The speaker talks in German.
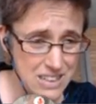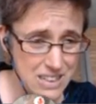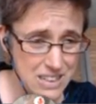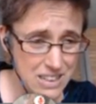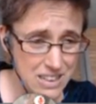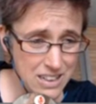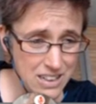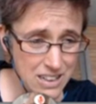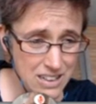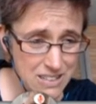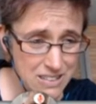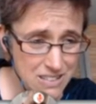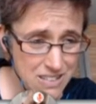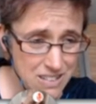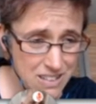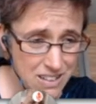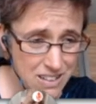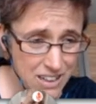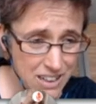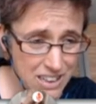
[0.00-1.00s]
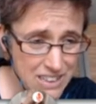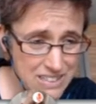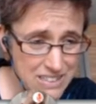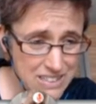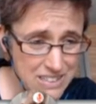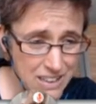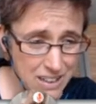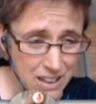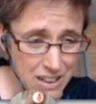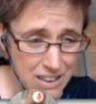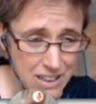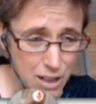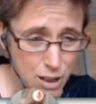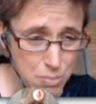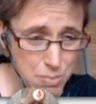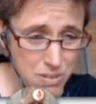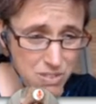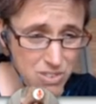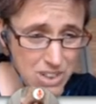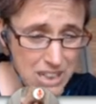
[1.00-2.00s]
Hat, hatte dein
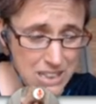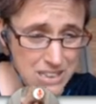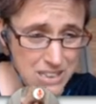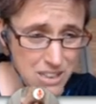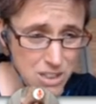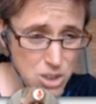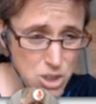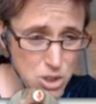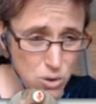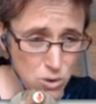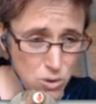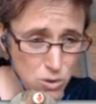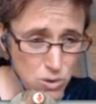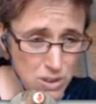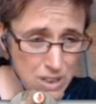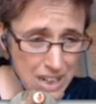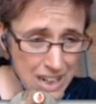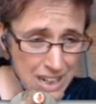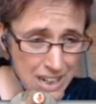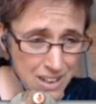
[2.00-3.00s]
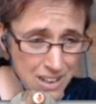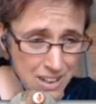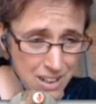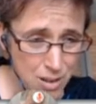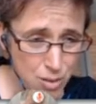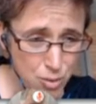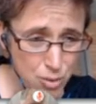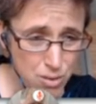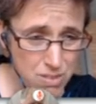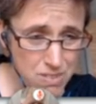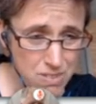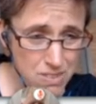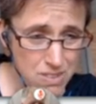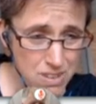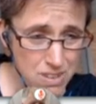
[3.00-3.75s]
Glauben Weltanschauung einen Einfluss